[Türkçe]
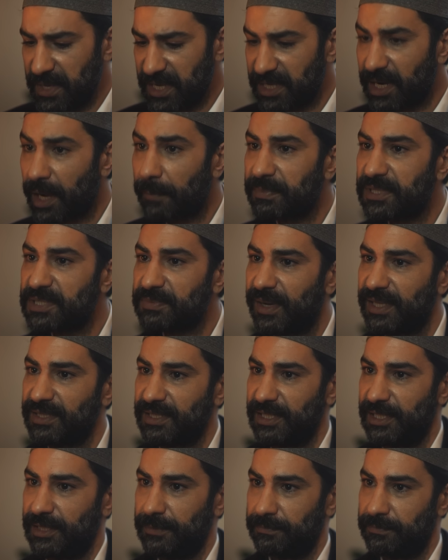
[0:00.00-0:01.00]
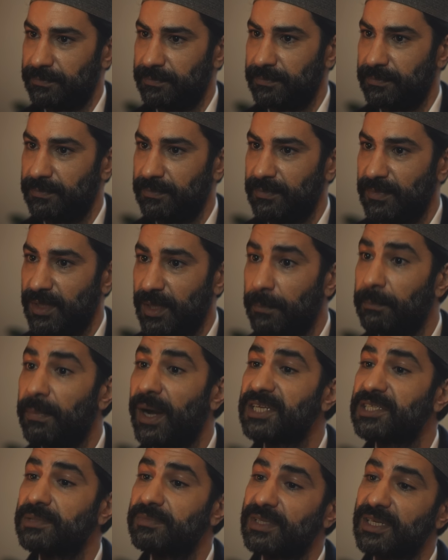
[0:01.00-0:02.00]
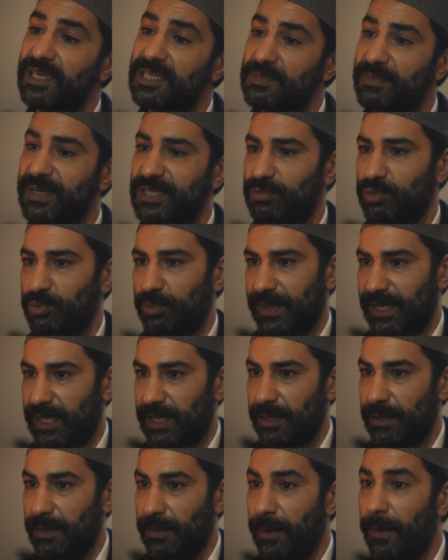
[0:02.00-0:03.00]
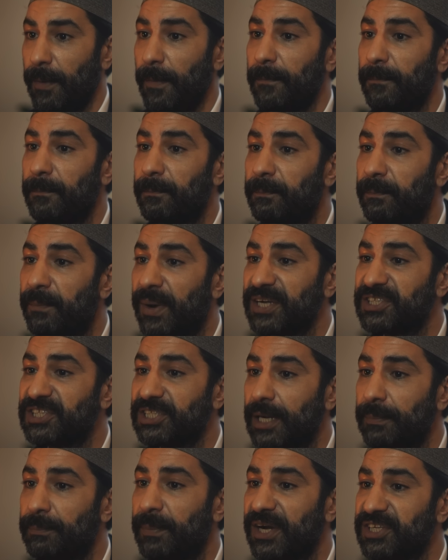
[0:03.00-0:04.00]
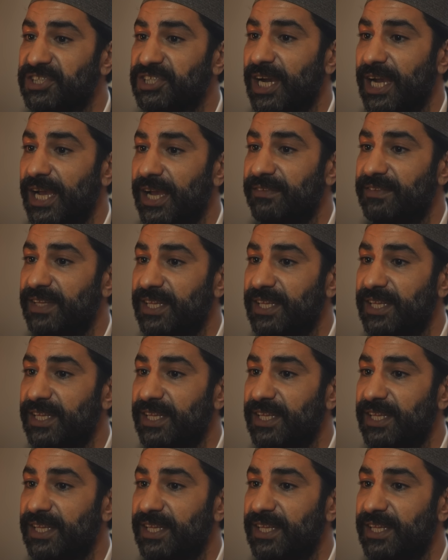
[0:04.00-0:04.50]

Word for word: Bir gram pişman değilim. Bak şimdi nasıl mecbur bana. Paşa paşa